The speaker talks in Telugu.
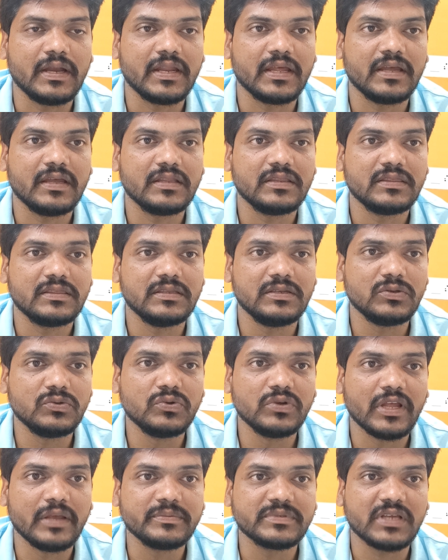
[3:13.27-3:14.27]
అంటే
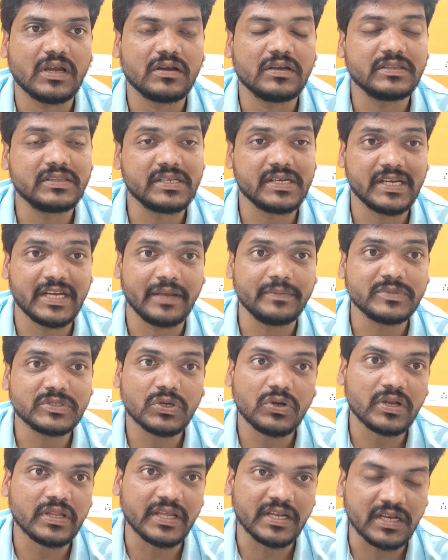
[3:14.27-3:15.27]
టూ టైమ్స్ కాకుండా త్రీ టైమ్స్
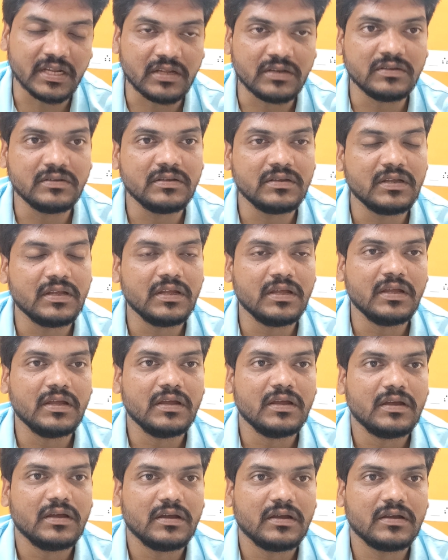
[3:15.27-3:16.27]
కూడా తిన్నాను
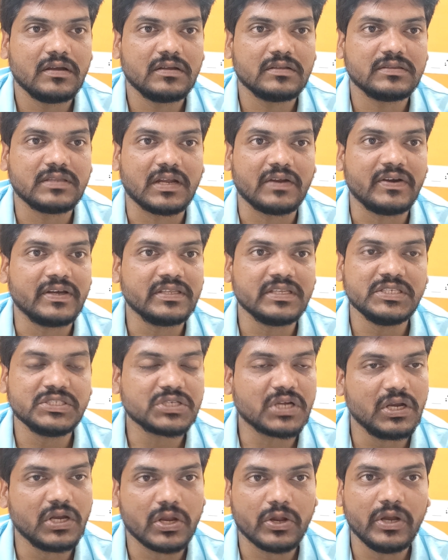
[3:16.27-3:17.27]
తర్వాత
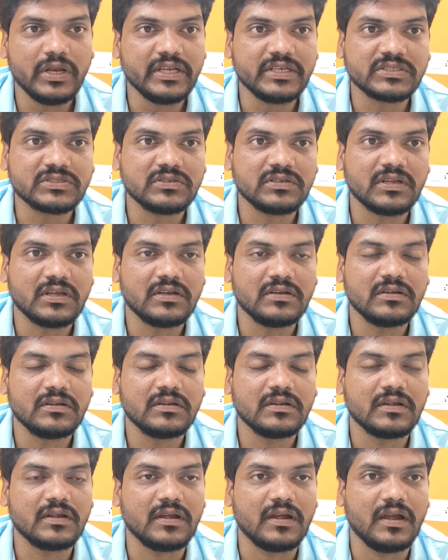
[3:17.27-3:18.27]
నుంచి కంట్రోల్ చేసుకున్నాను
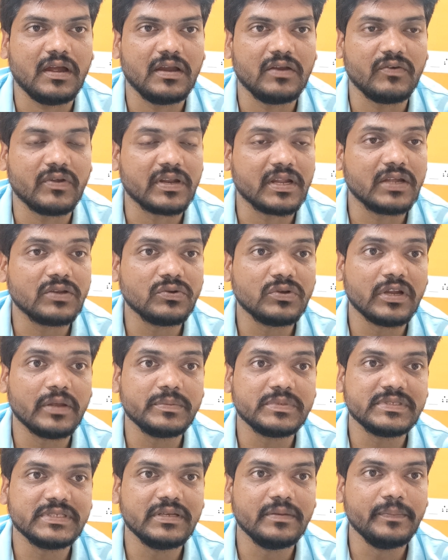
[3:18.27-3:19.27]
అండ్ వన్ ఆర్ టూ
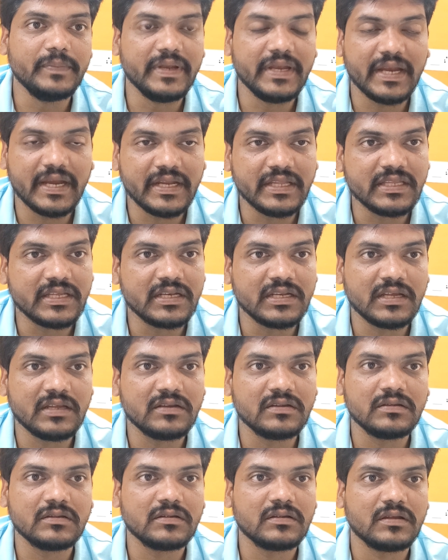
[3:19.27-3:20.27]
టైమ్స్ నేను బిర్యానీ
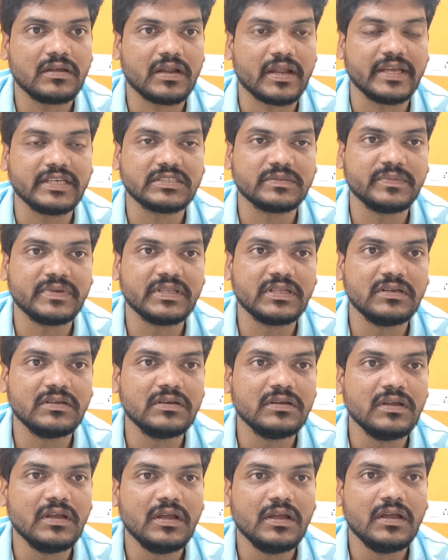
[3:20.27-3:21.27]
తిన్నాను రైస్ బదులు
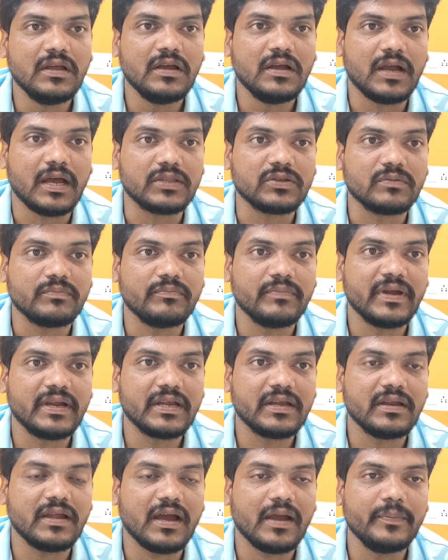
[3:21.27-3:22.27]
అది
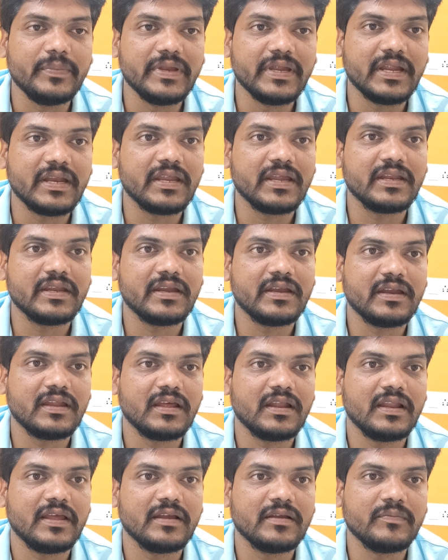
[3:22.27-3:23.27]
బట్ ఆ బిర్యానీ
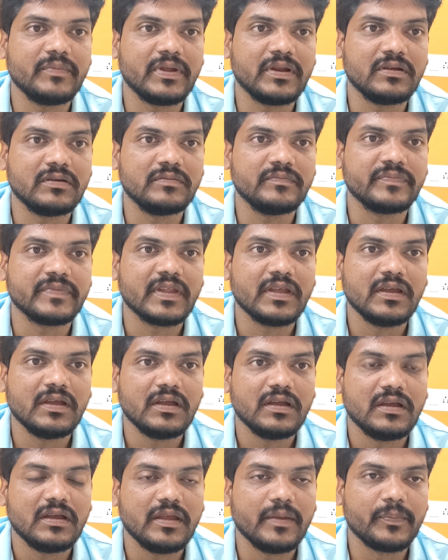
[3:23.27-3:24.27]
ఏంటంటే లైక్ మనం
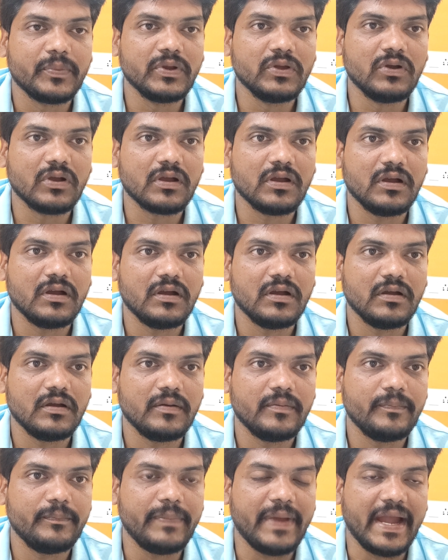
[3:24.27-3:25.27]
ఎప్పుడు ఒక
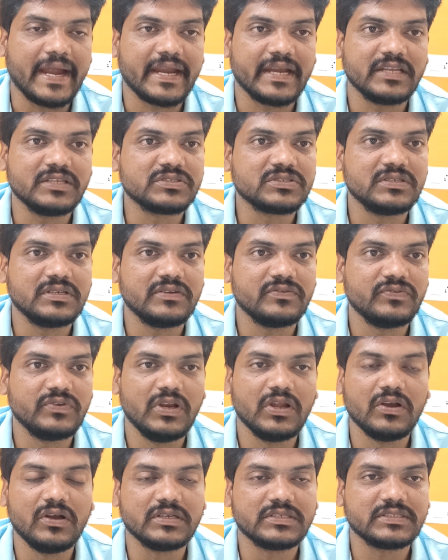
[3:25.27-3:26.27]
ప్యాకెట్ తీసుకుంటే
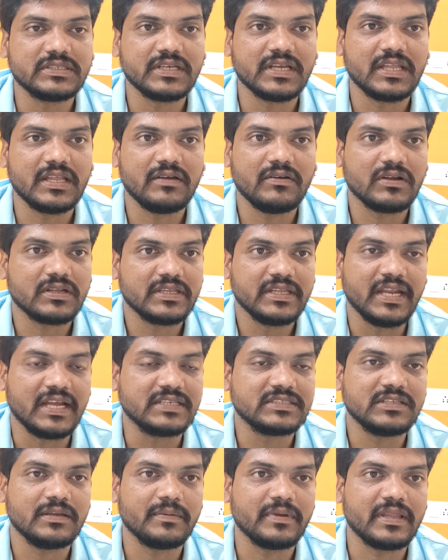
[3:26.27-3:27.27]
ఫుల్గా వస్తుంది కదా ఒక
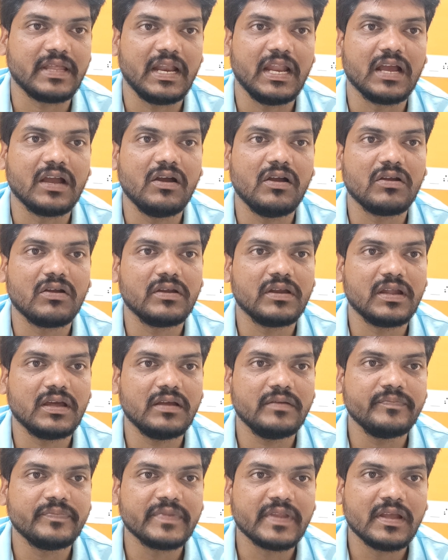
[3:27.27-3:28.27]
తినేస్తాం కదా అలా కాకుండా
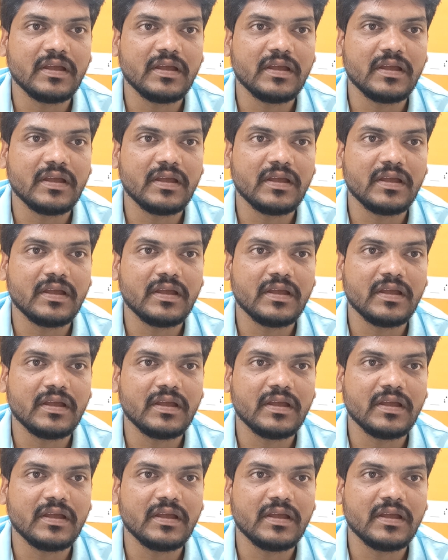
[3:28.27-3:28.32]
